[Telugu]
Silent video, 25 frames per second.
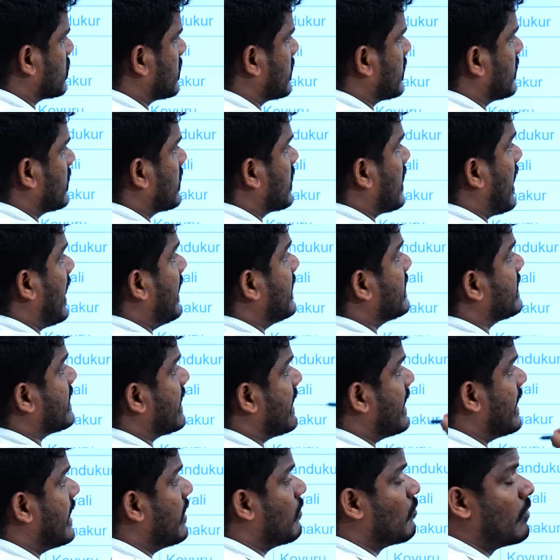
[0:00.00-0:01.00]
ఉంది అయితే
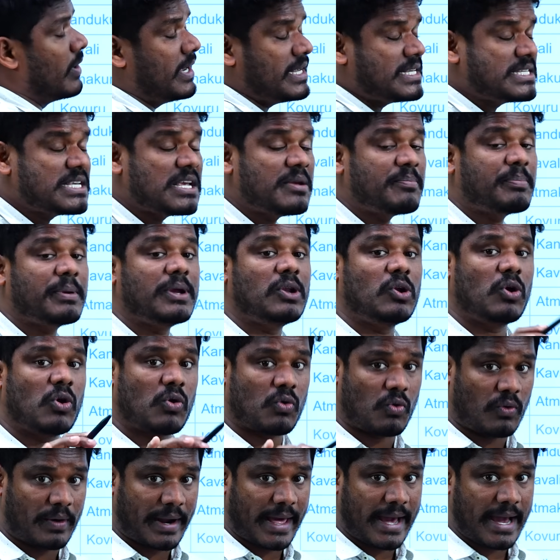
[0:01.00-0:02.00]
వైసీపీలో
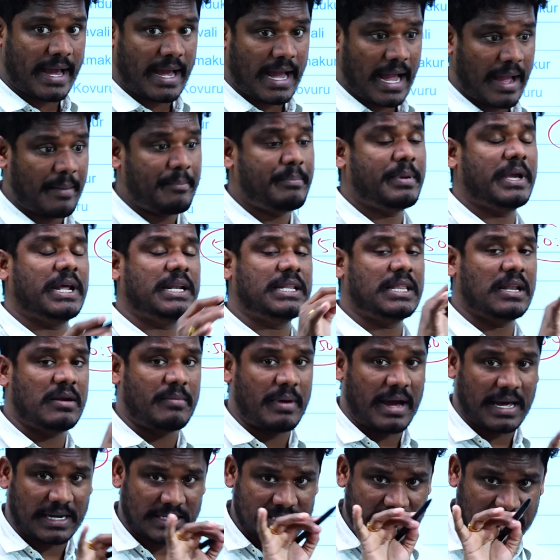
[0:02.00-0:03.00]
కూడా అభ్యర్థిని
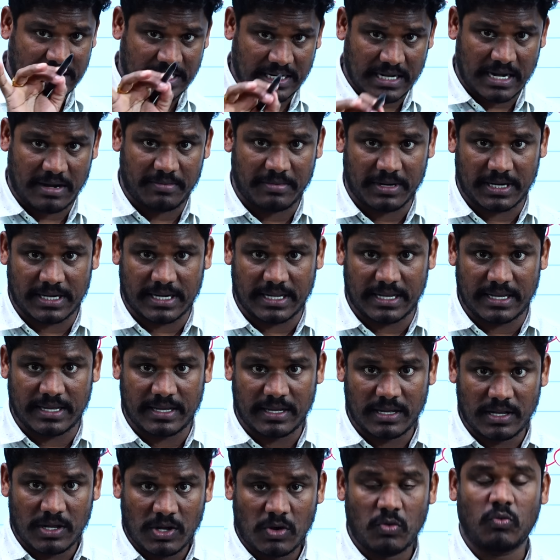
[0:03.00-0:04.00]
మార్చారు కాబట్టి
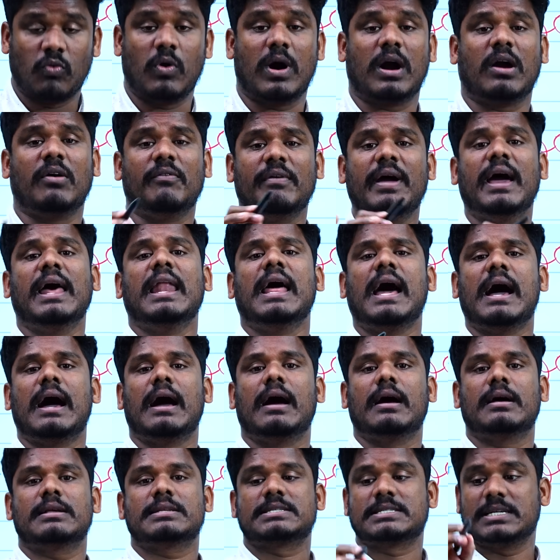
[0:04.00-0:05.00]
ఒకవేళ
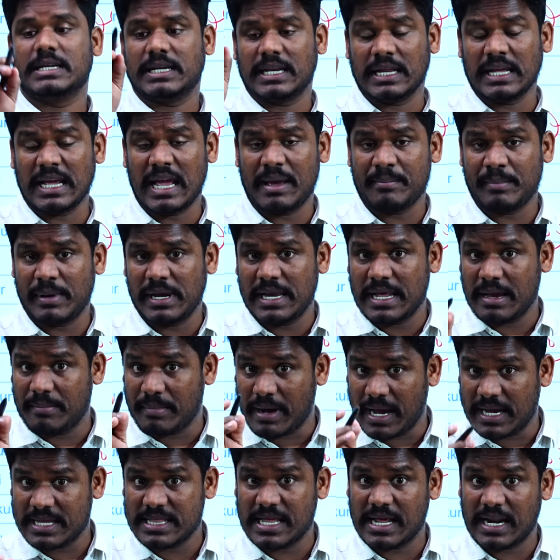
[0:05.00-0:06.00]
సిట్టింగ్ ఎమ్మెల్యే
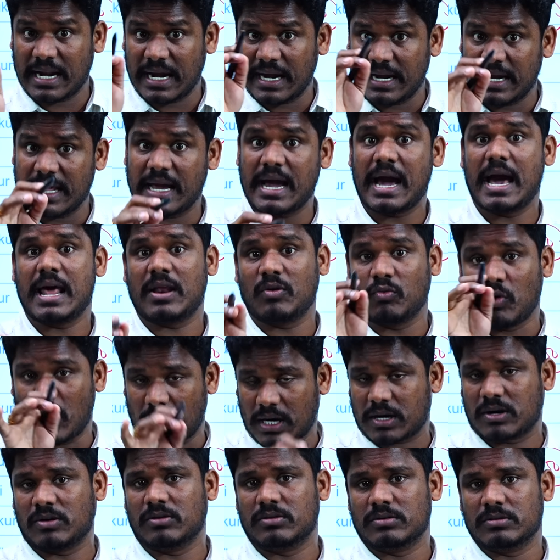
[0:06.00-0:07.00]
మహిధర్ రెడ్డి గారి
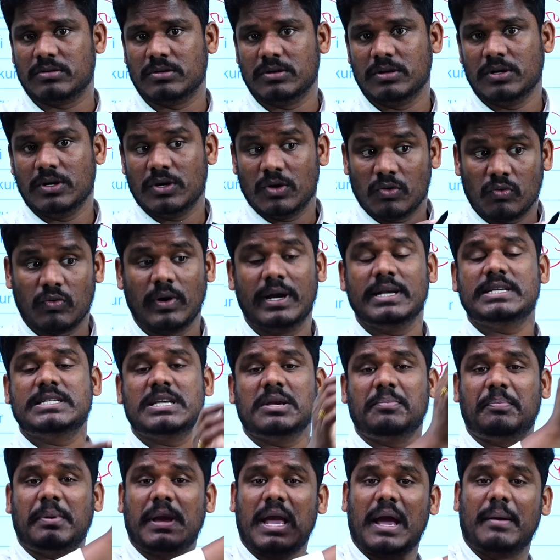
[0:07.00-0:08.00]
వర్గం
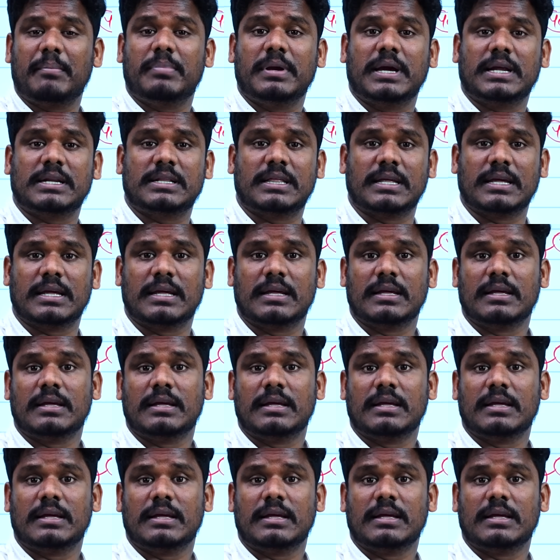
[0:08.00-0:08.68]
వైసీపీ అభ్యర్థి